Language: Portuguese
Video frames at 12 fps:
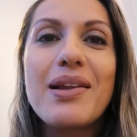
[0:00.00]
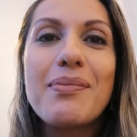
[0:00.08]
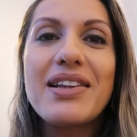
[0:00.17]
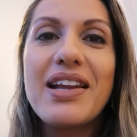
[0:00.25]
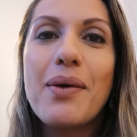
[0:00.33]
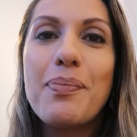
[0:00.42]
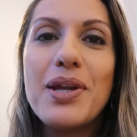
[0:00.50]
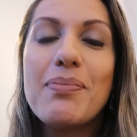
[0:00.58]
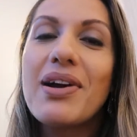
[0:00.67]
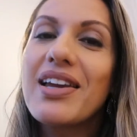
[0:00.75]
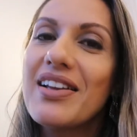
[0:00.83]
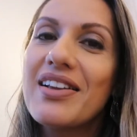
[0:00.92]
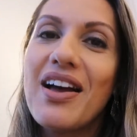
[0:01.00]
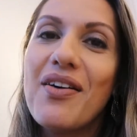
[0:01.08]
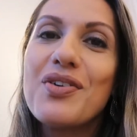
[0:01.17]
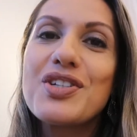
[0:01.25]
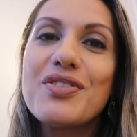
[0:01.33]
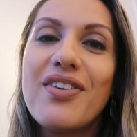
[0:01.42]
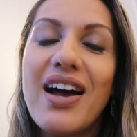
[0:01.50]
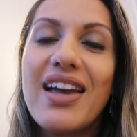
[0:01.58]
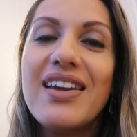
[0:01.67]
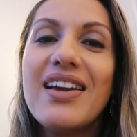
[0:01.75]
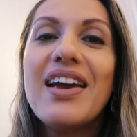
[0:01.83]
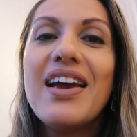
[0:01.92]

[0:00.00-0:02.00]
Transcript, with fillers: da matéria-prima, que é da onde vai